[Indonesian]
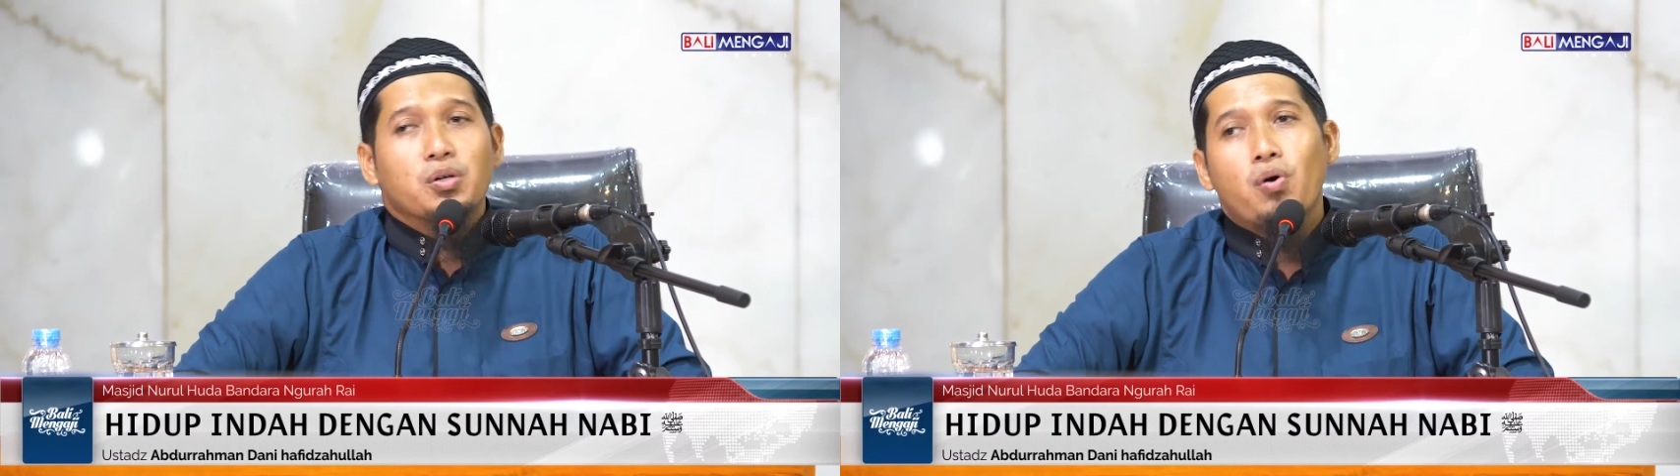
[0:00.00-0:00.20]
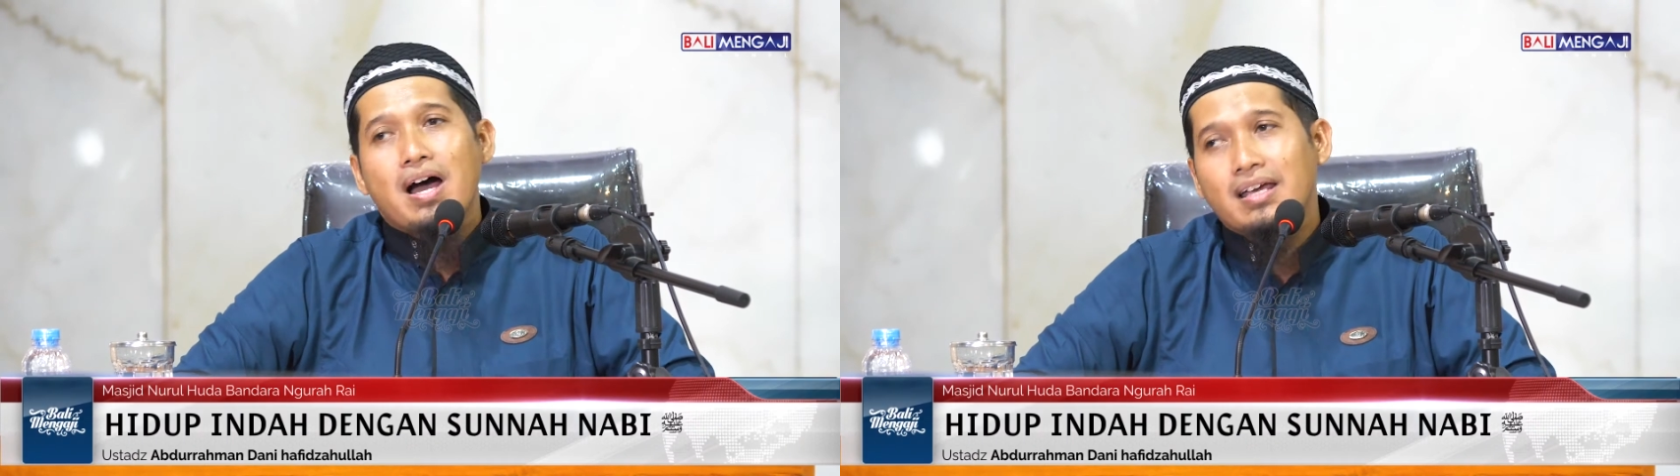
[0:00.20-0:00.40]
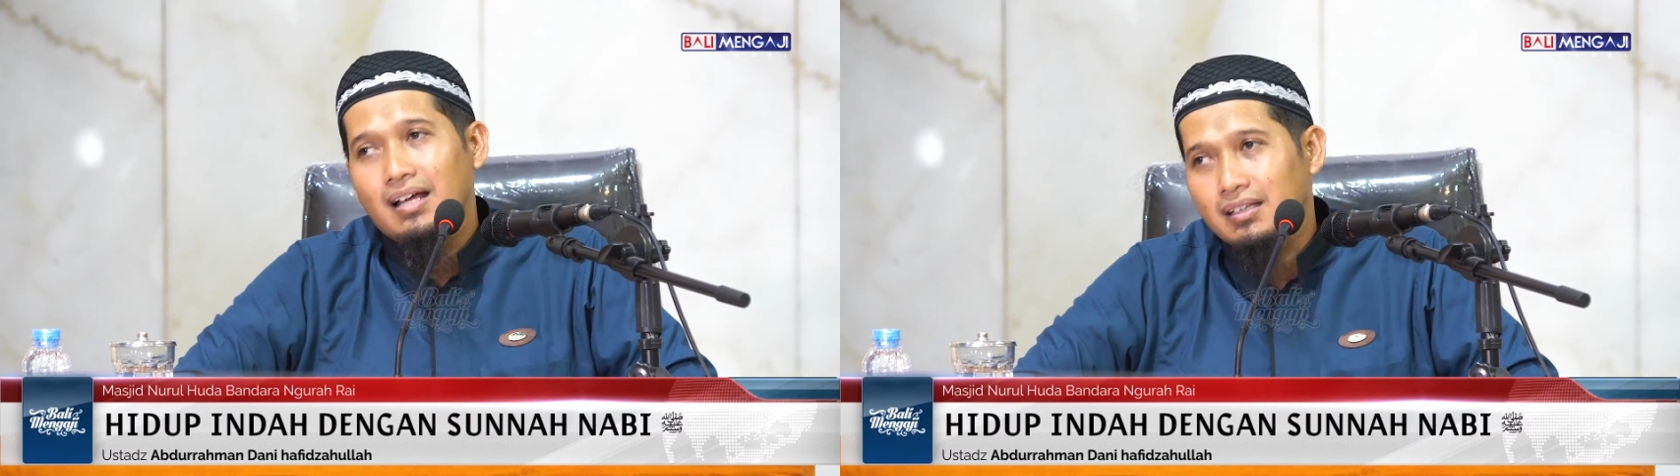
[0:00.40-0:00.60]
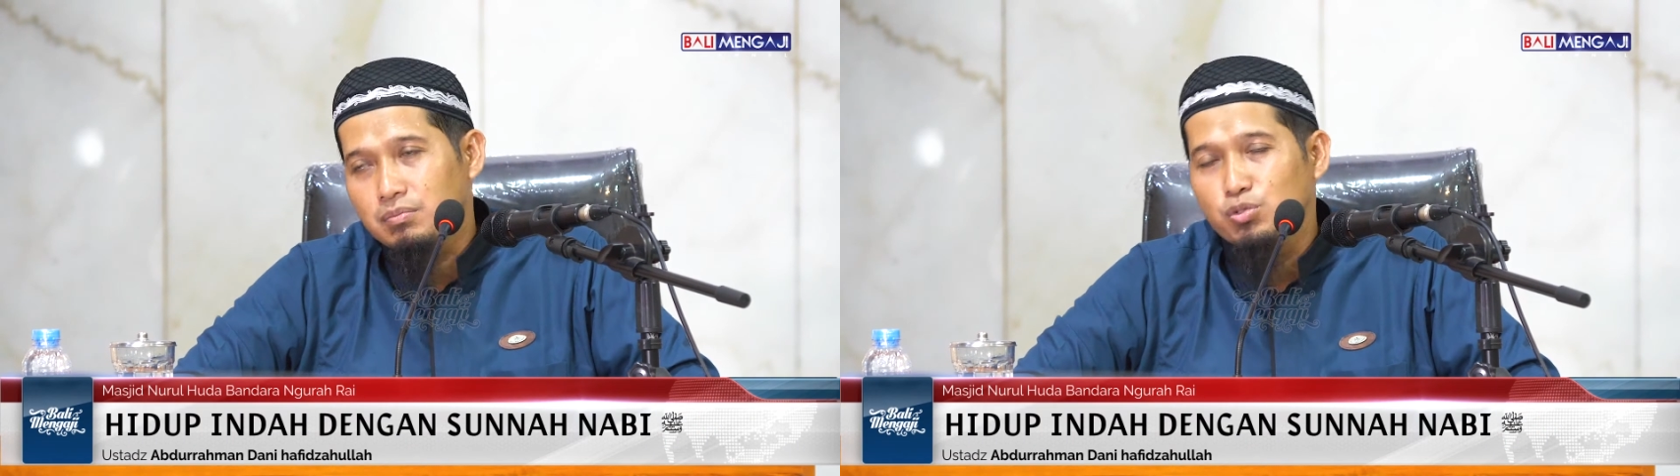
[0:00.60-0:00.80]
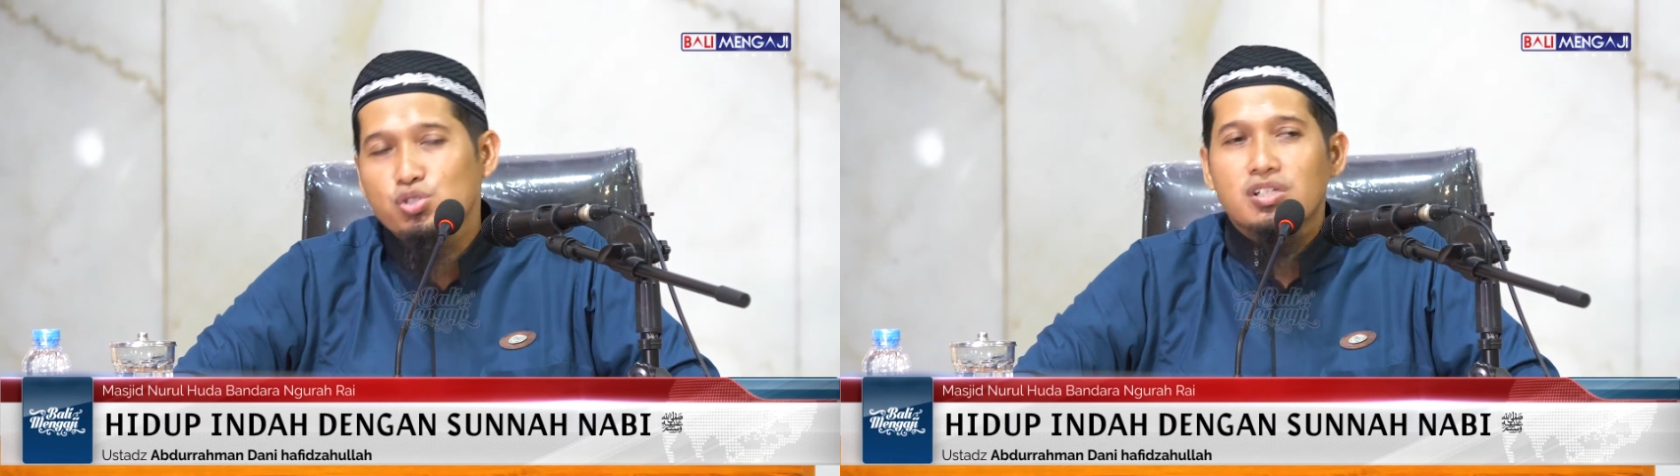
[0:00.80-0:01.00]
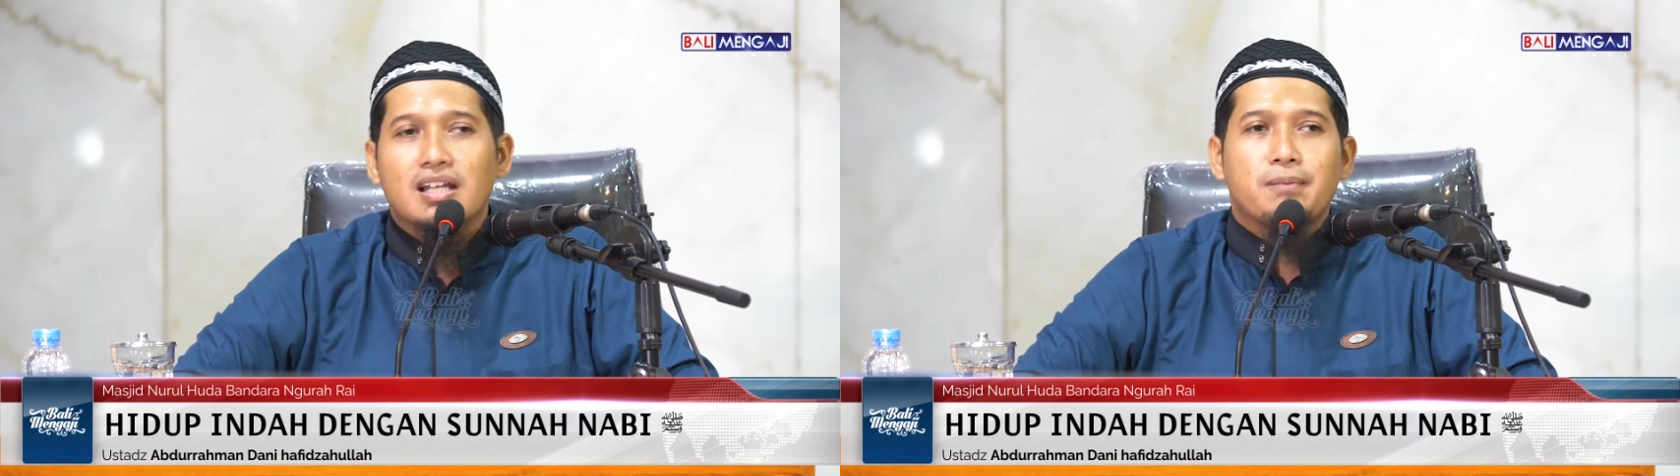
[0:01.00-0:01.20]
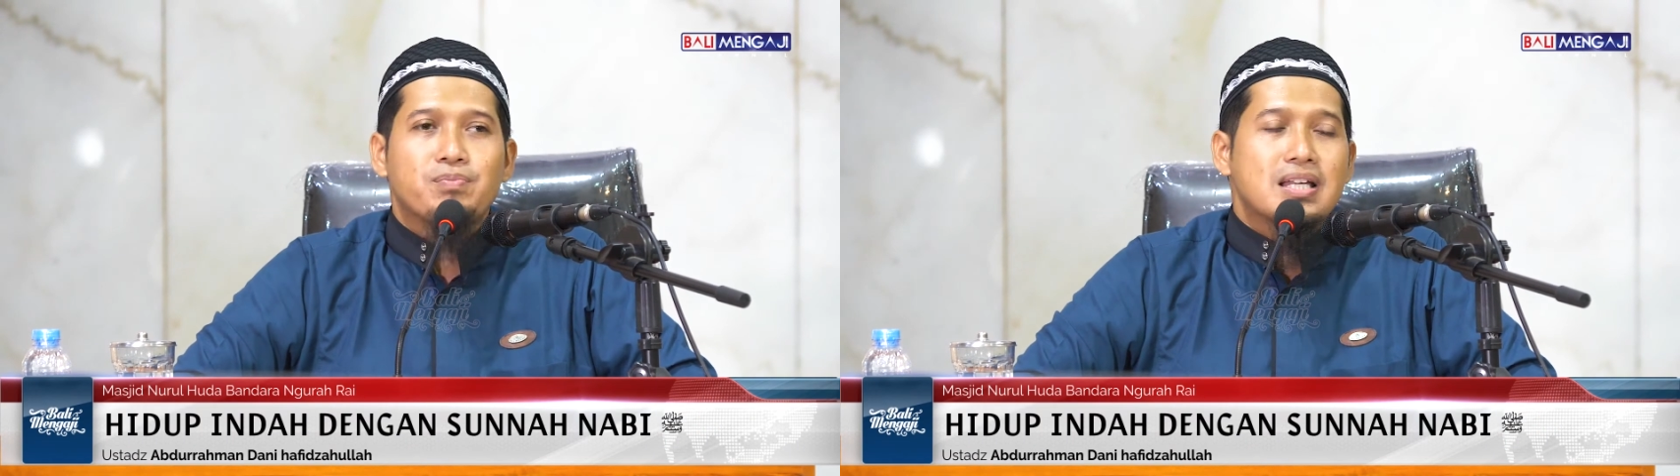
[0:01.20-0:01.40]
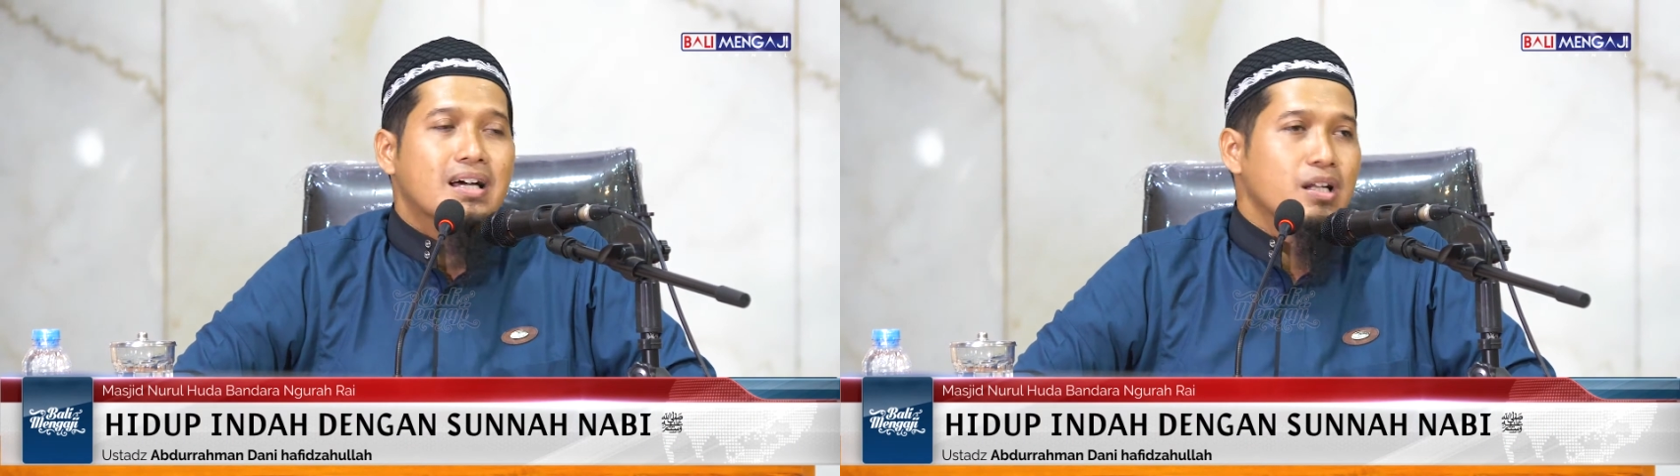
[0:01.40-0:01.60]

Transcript: Riwayat Muslim,